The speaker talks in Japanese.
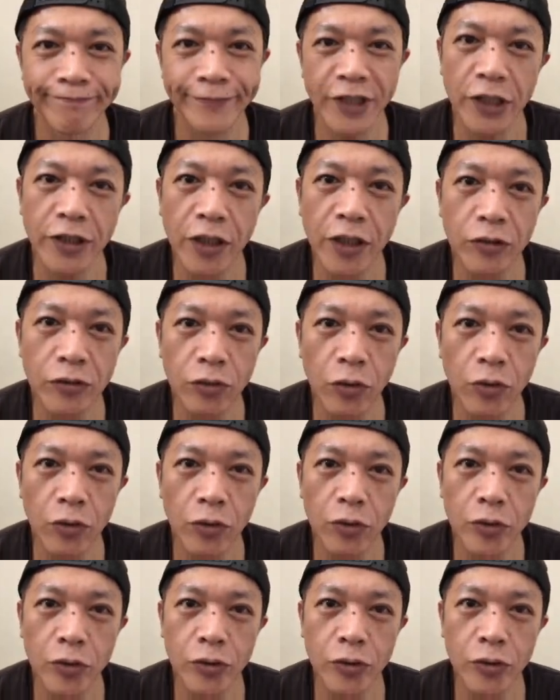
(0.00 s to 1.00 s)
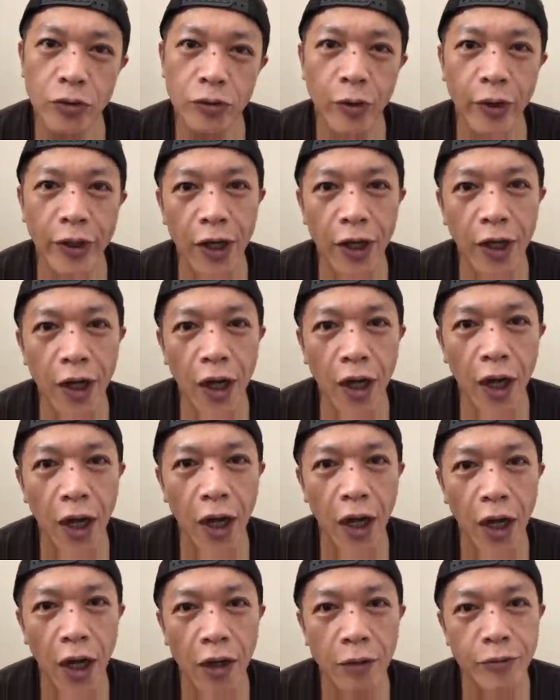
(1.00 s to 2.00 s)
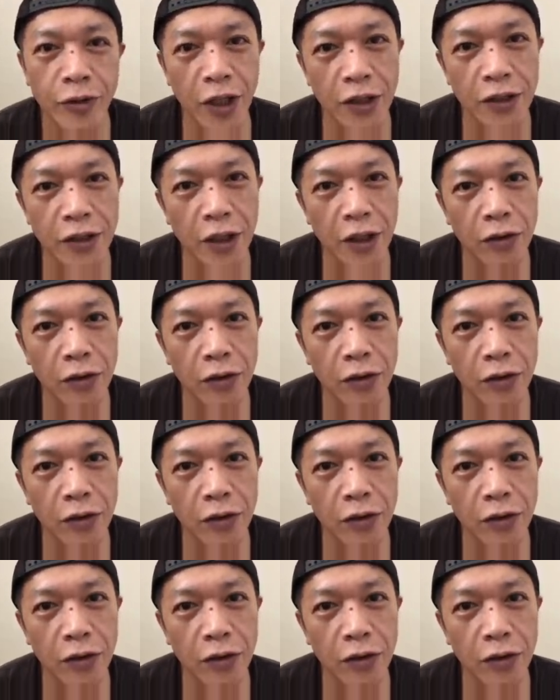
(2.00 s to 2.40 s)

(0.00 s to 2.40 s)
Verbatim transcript: チャンネル登録、それから皆